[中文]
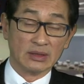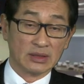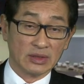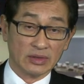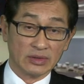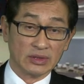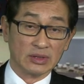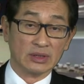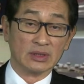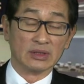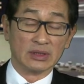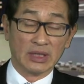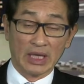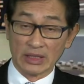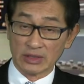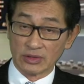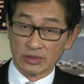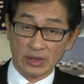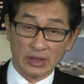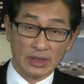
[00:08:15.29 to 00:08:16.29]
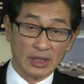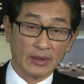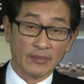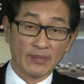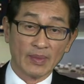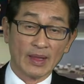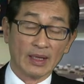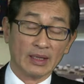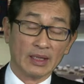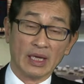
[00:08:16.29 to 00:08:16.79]
就是跌穿了
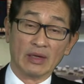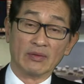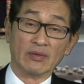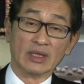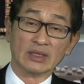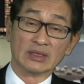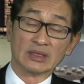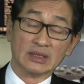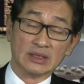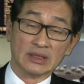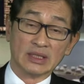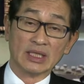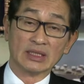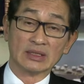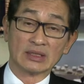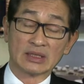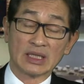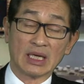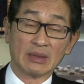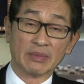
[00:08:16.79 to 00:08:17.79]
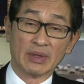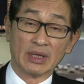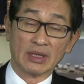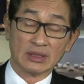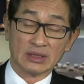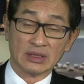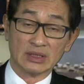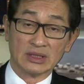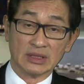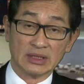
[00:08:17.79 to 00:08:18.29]
两万四千三百二
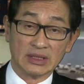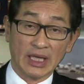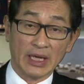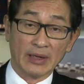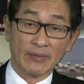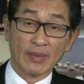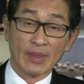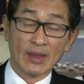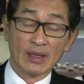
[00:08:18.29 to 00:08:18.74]
十四点。